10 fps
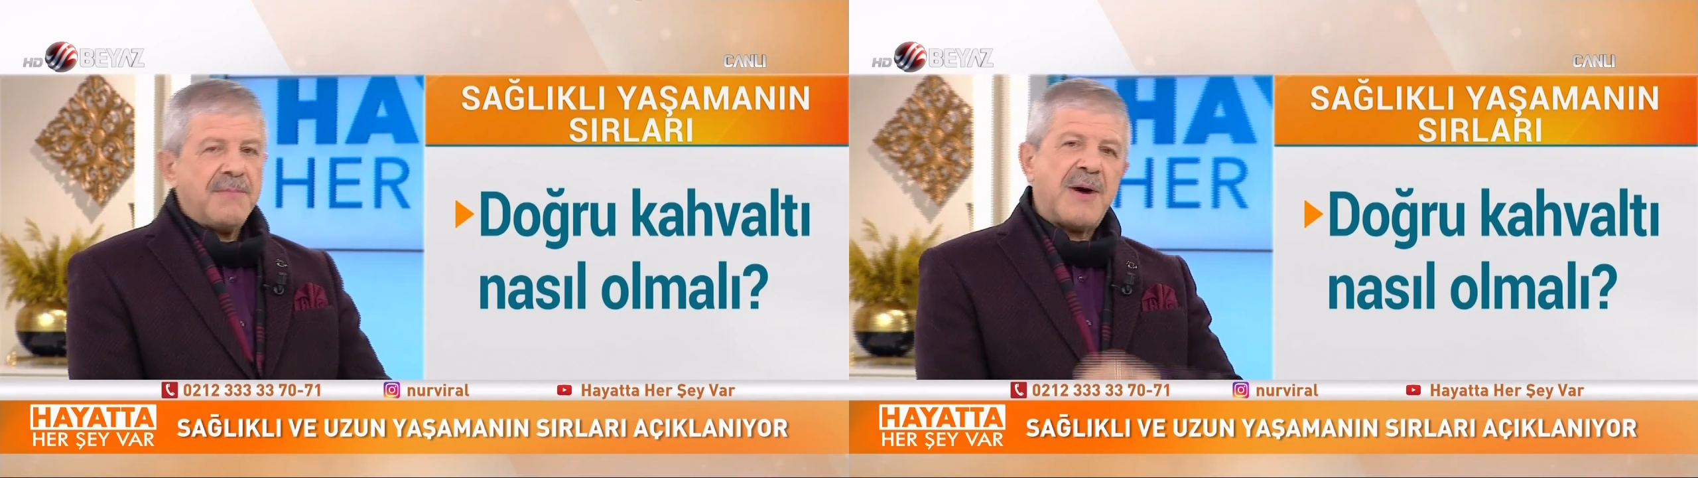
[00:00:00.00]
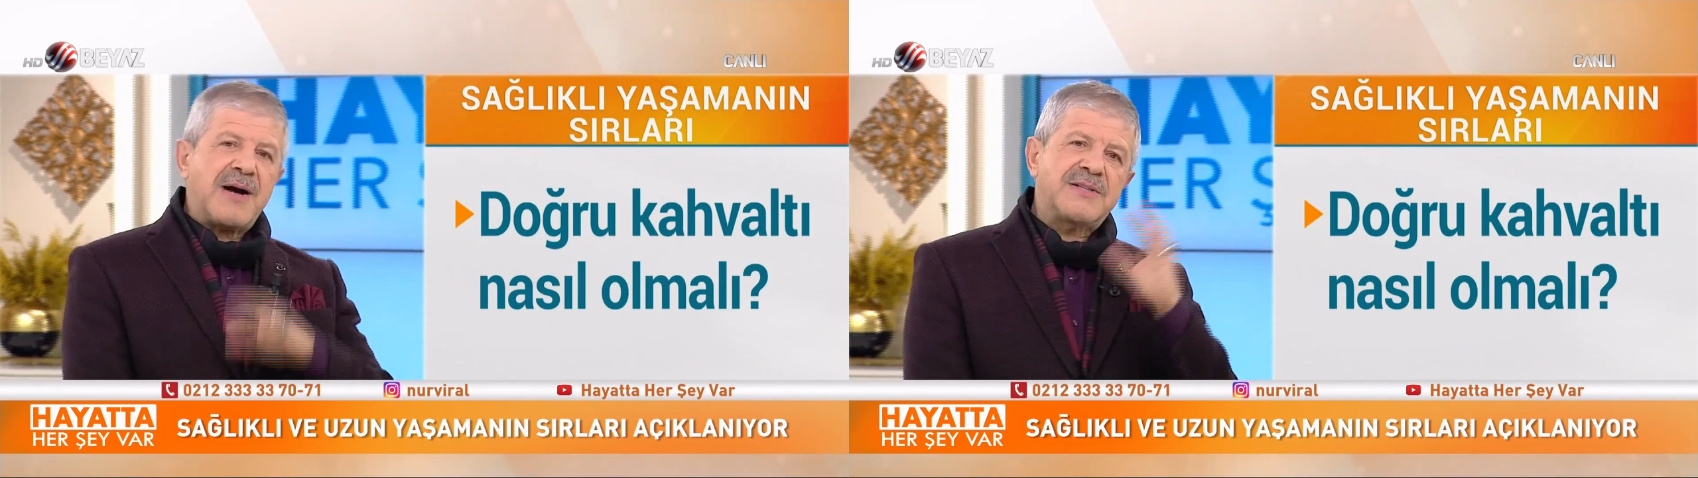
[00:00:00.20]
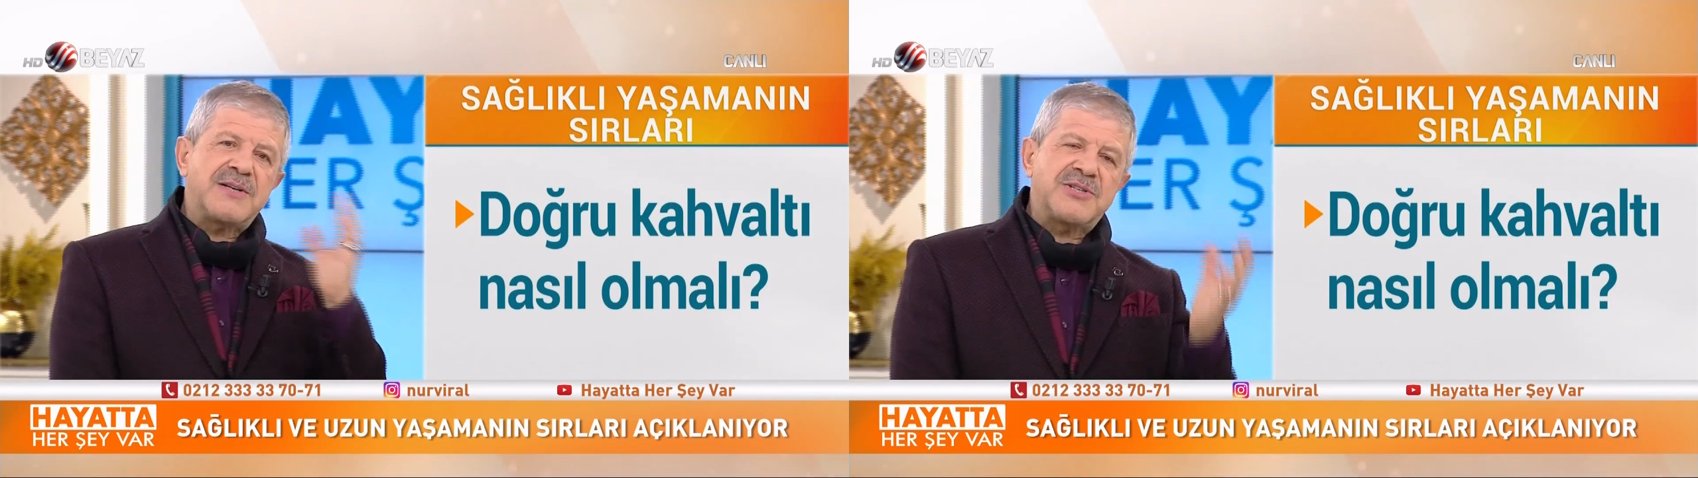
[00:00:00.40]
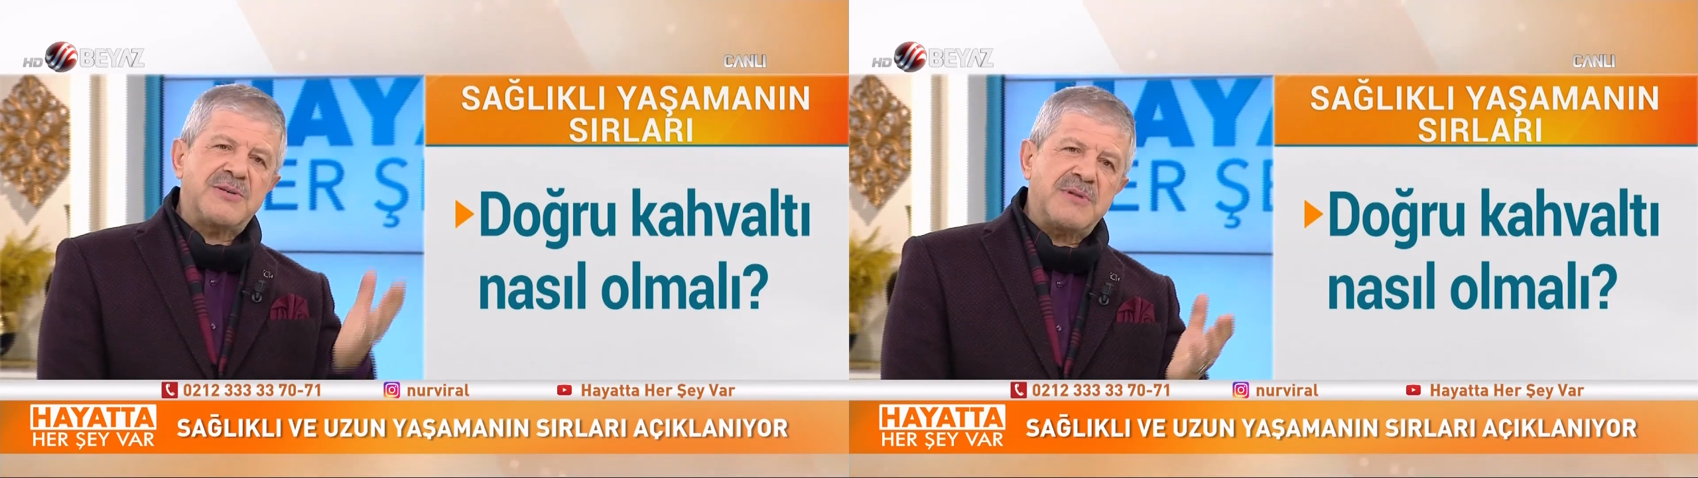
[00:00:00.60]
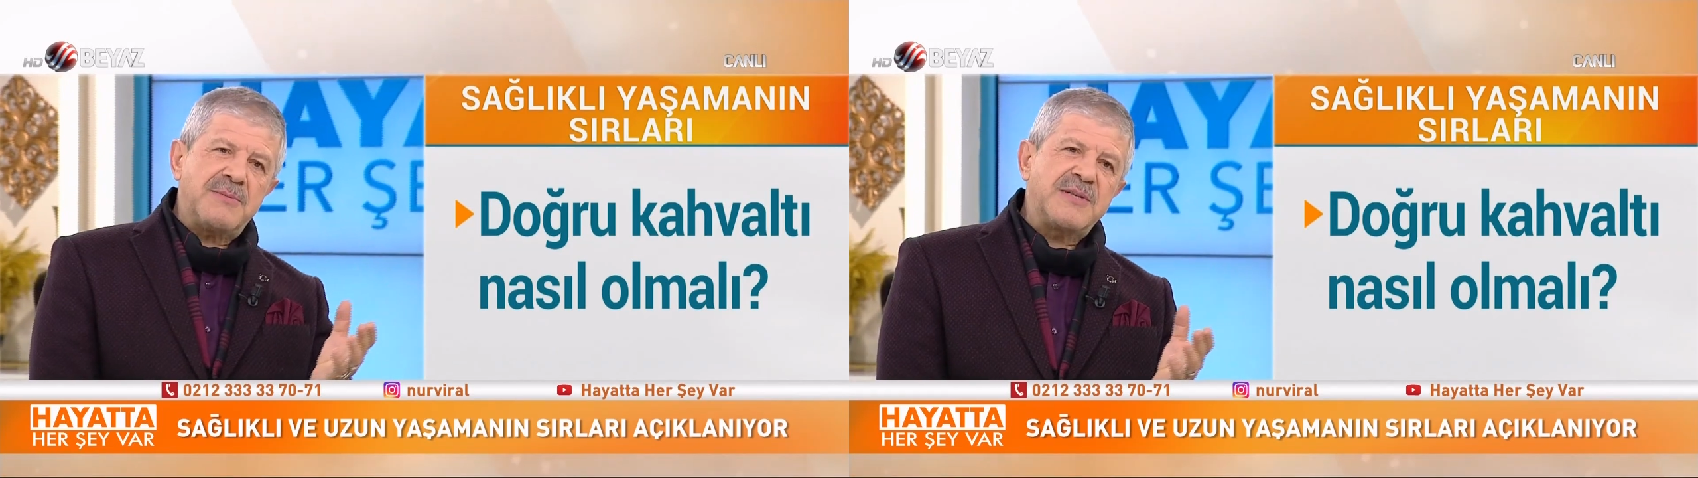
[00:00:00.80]
Baktık
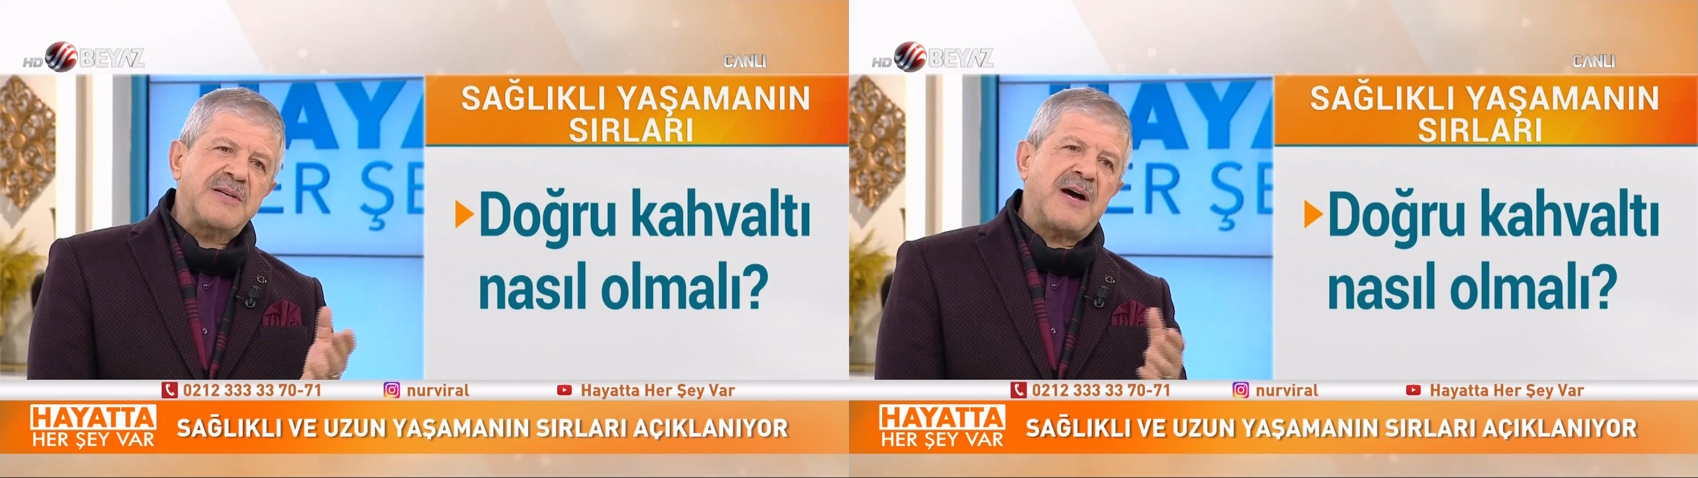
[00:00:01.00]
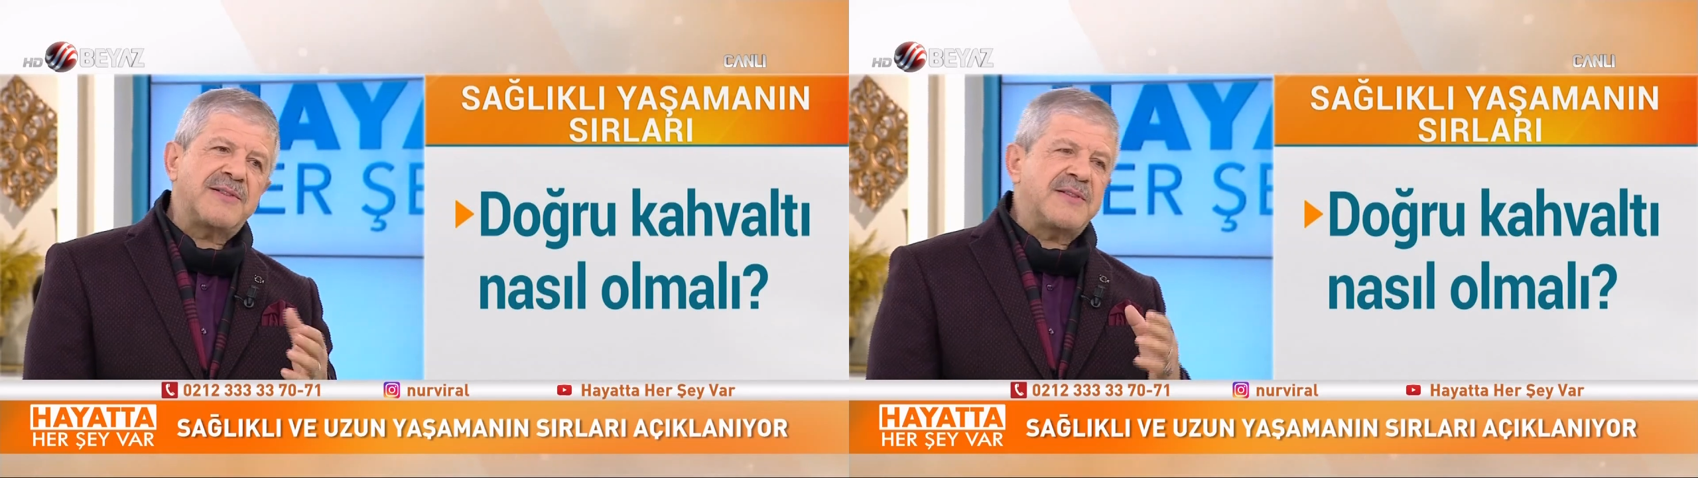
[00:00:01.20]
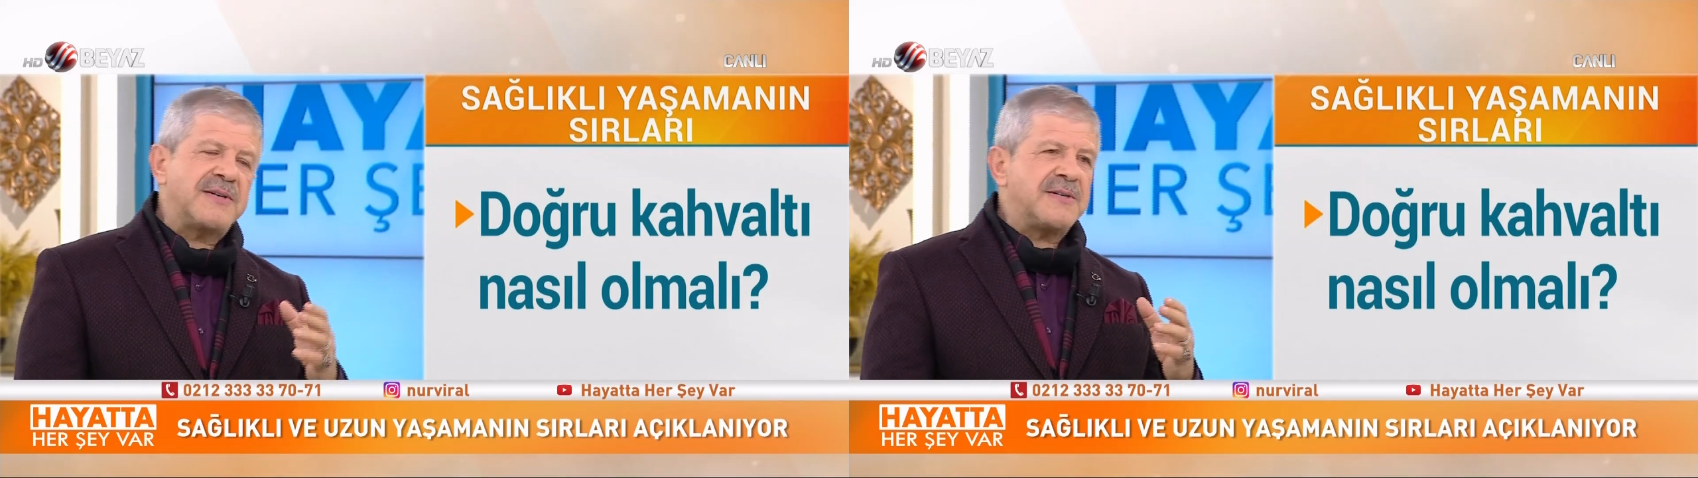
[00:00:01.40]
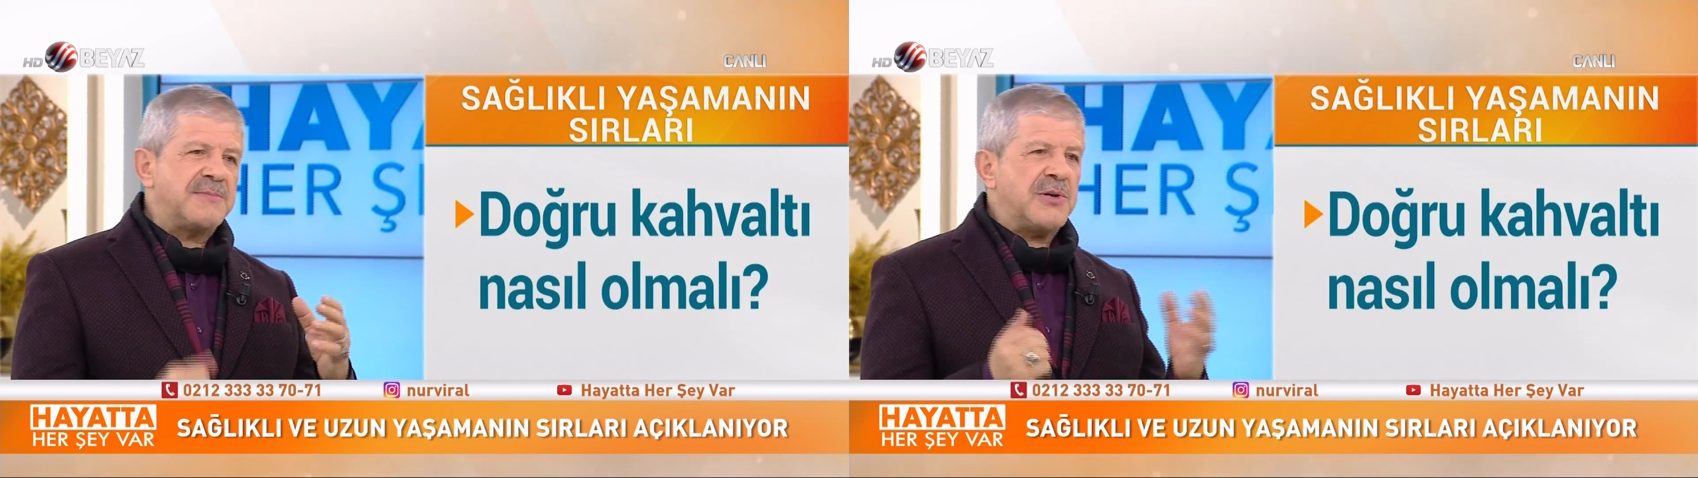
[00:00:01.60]
şimdi biz attık.